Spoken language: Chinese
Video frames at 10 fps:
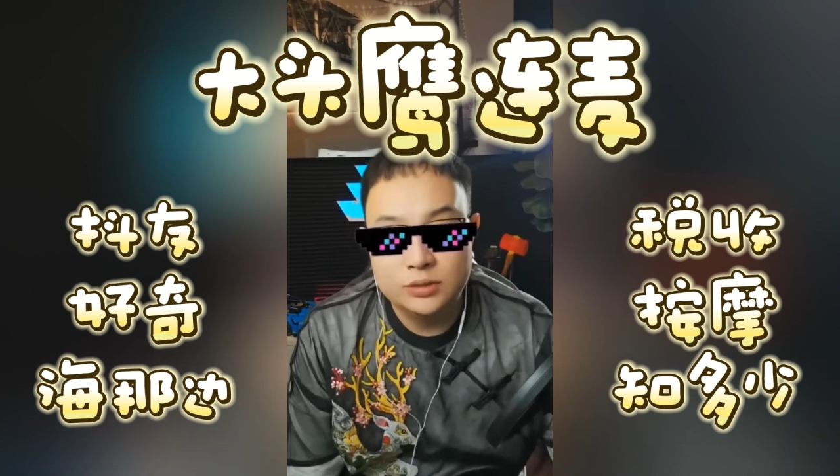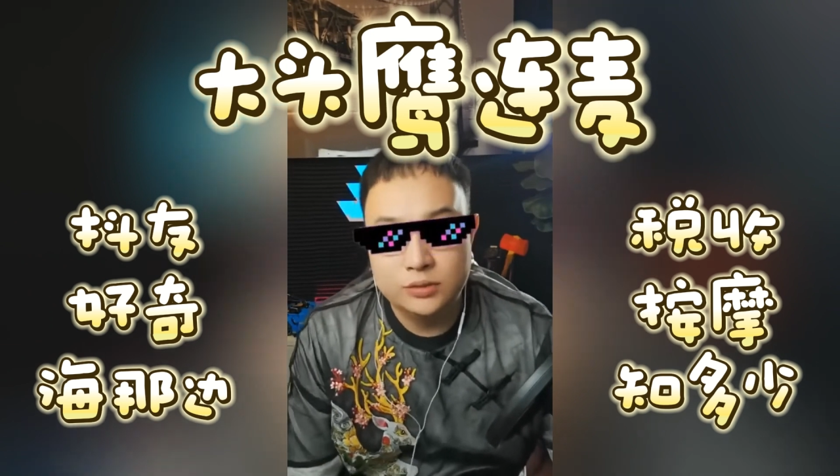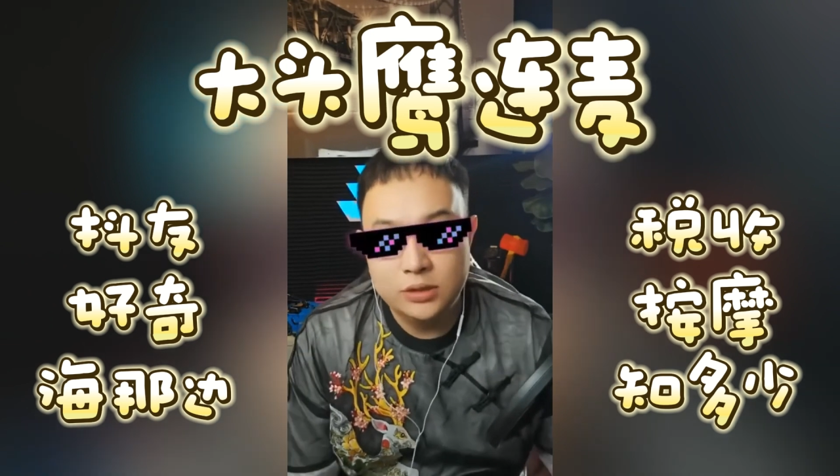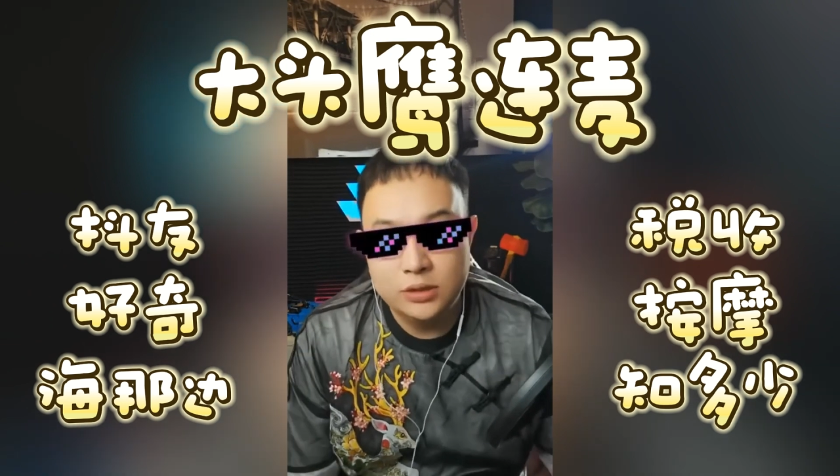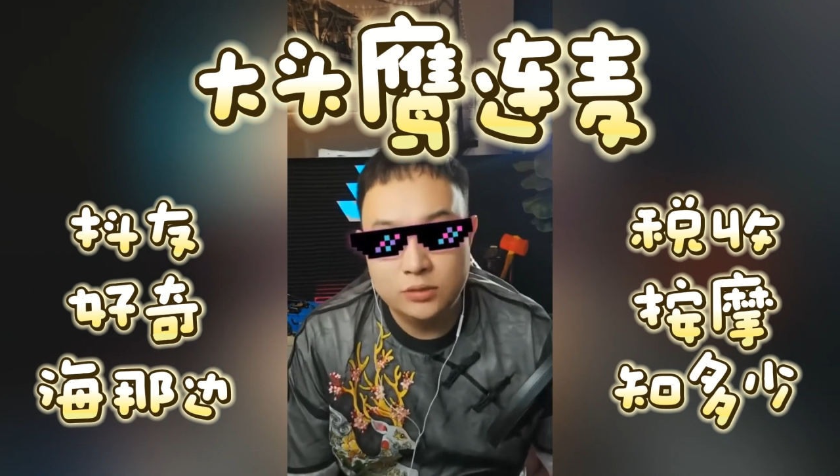
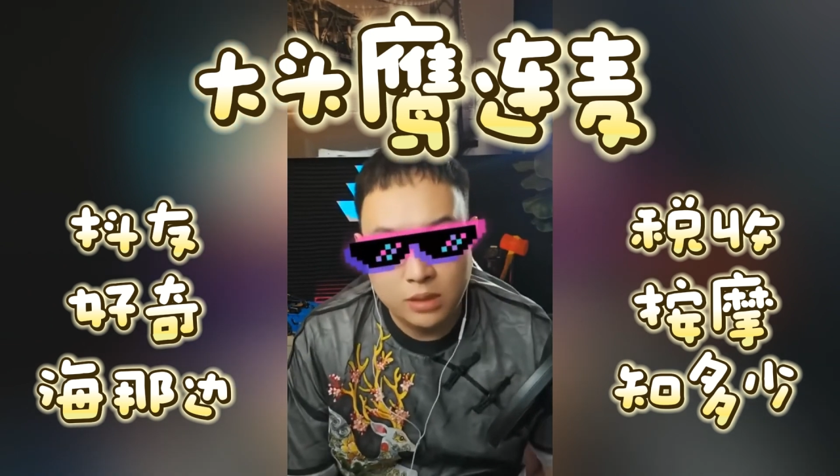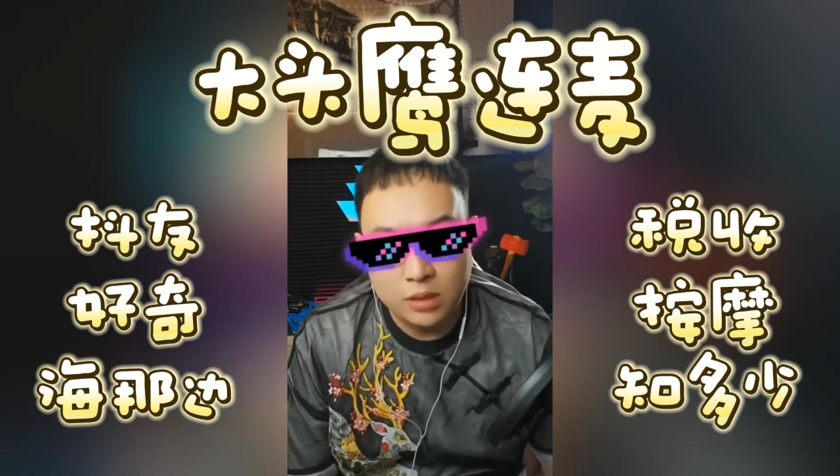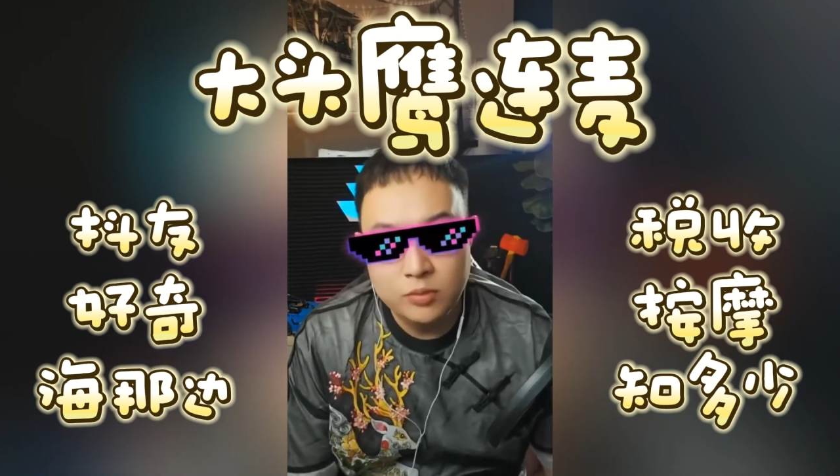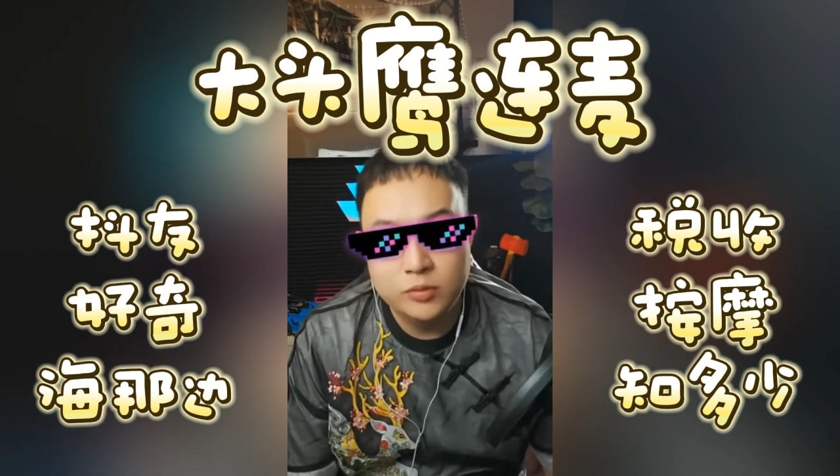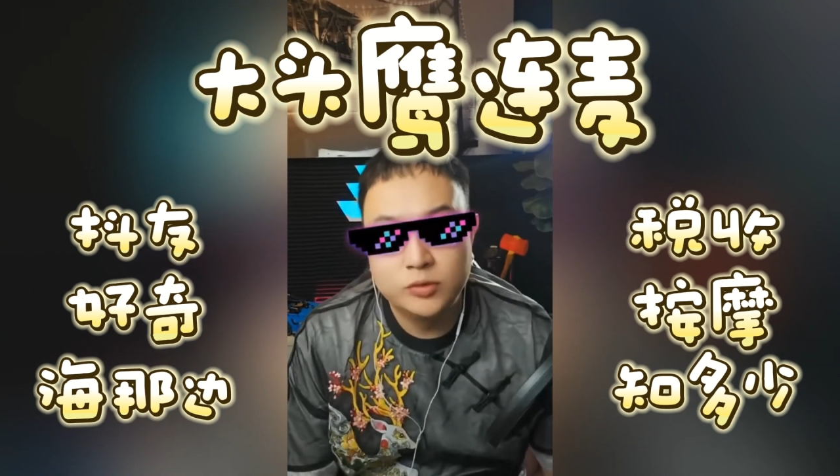就是那种
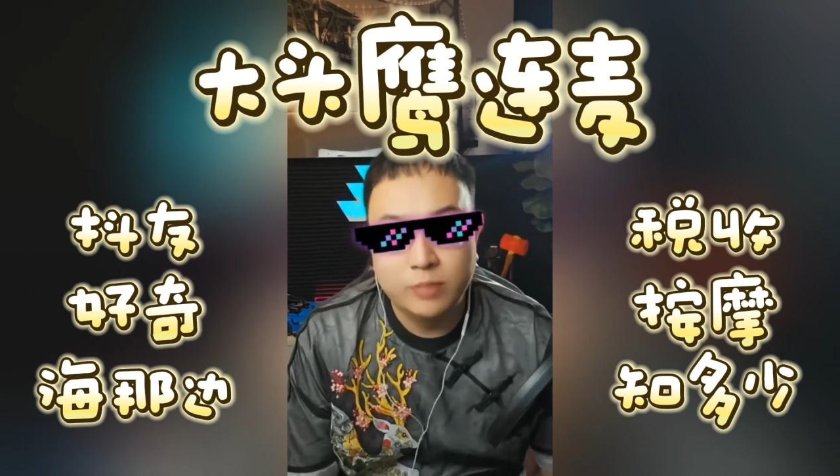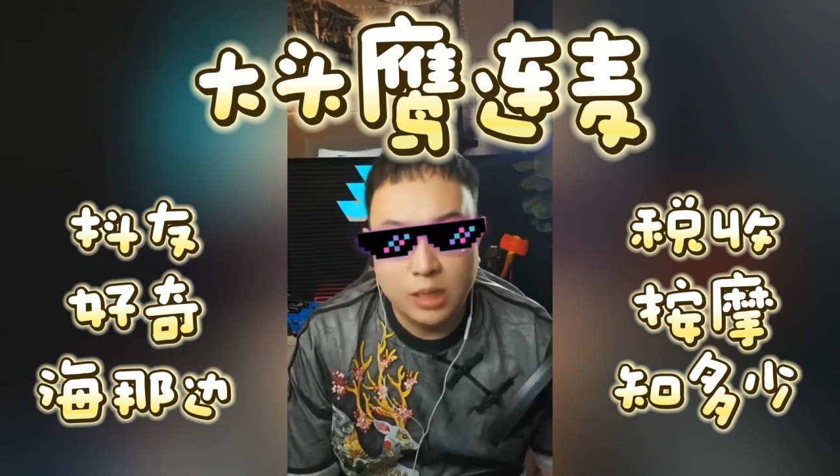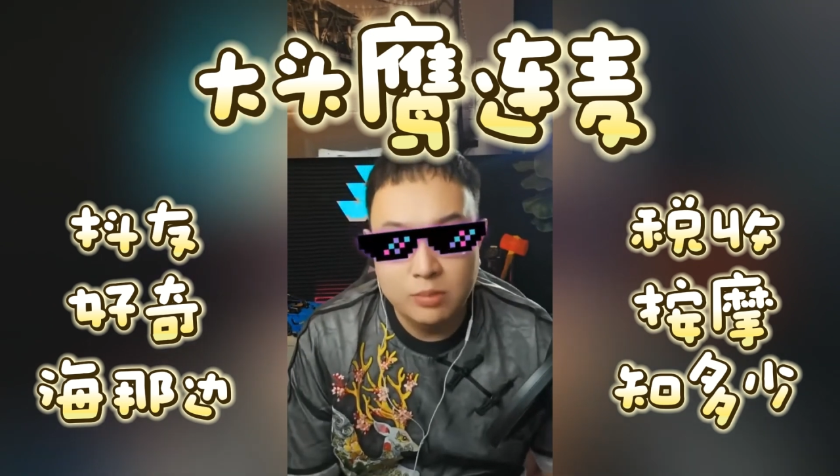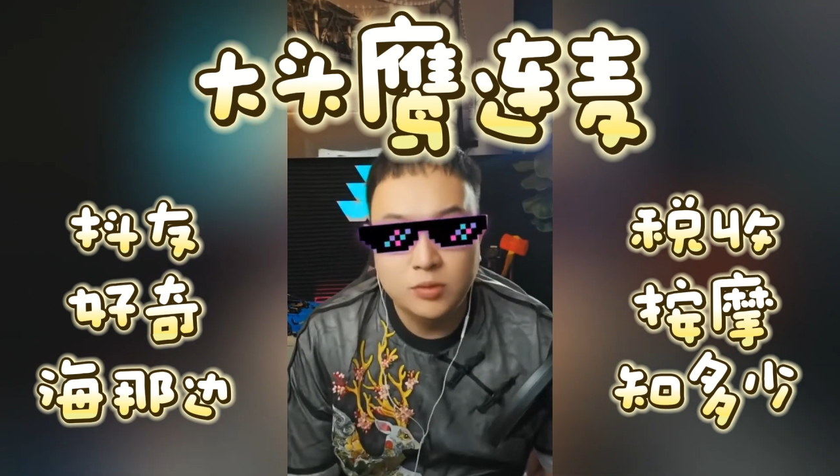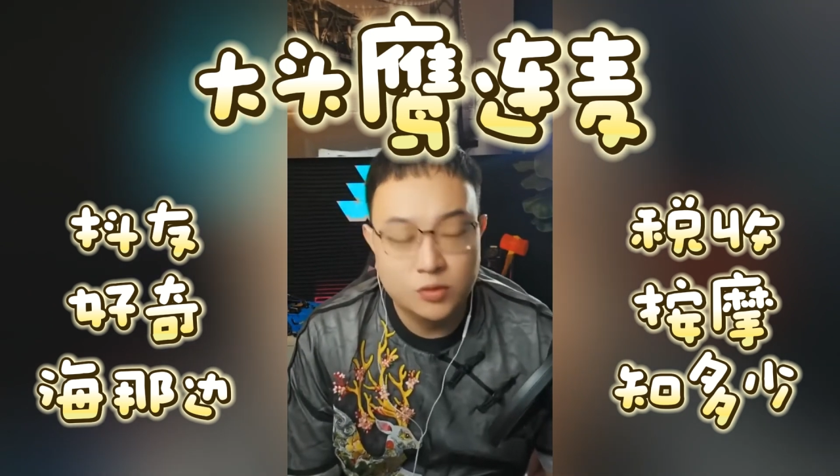盲目
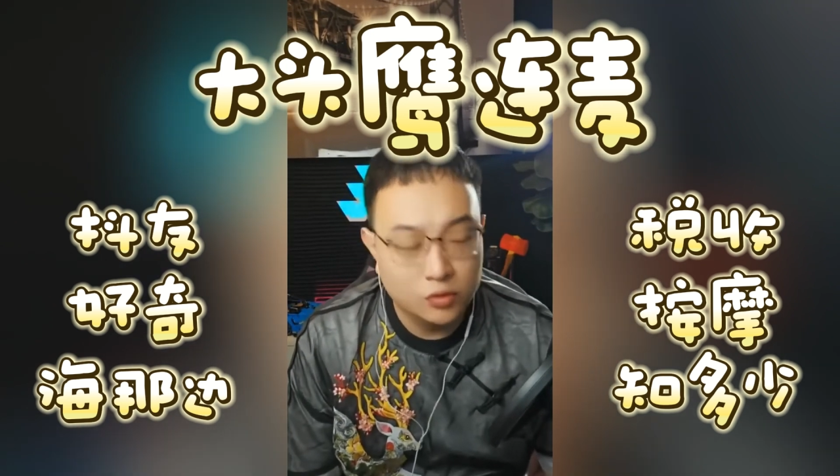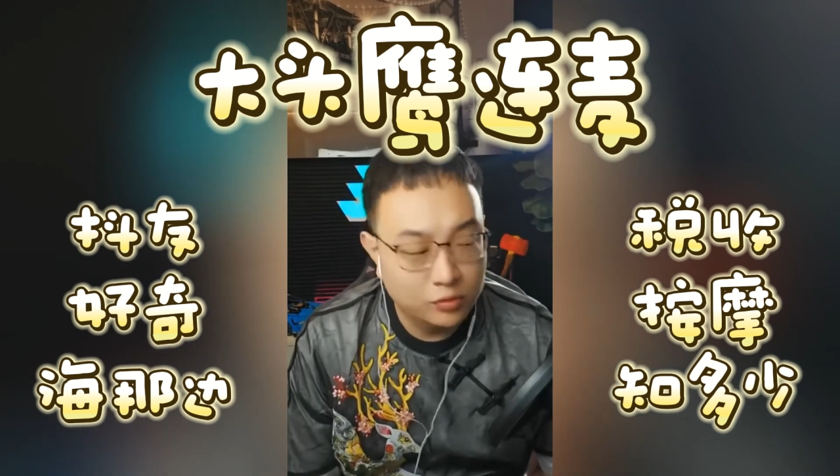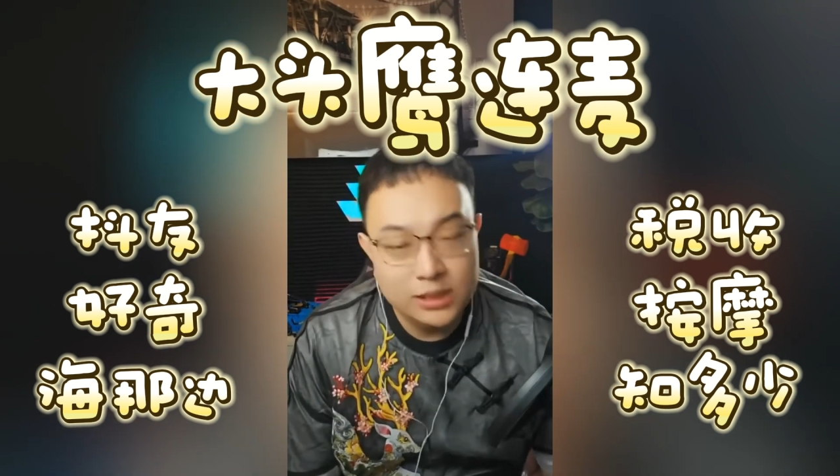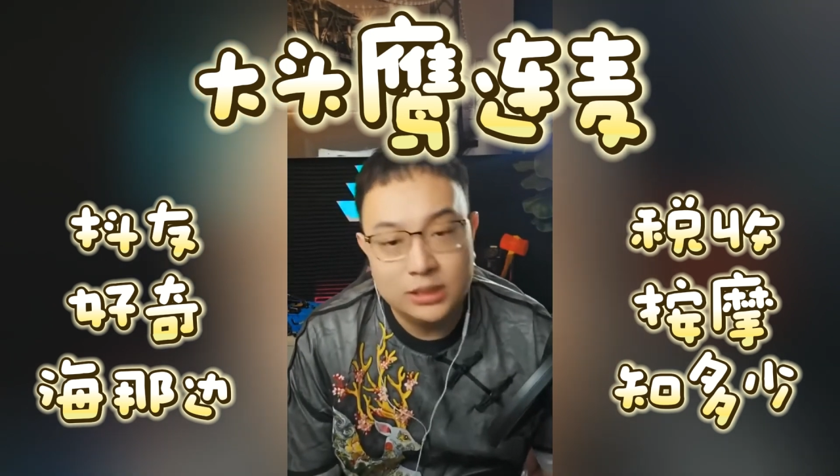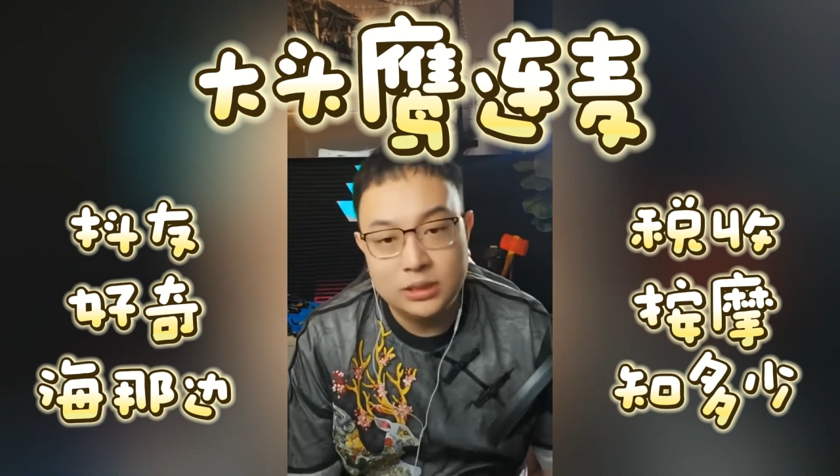盲目崇
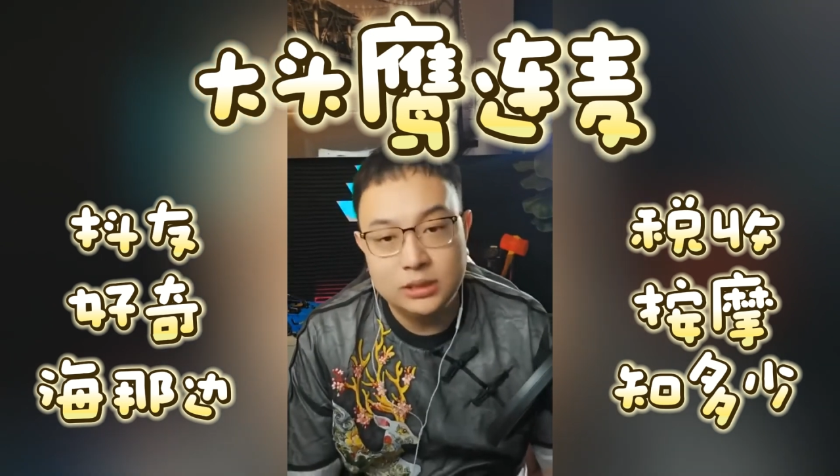拜的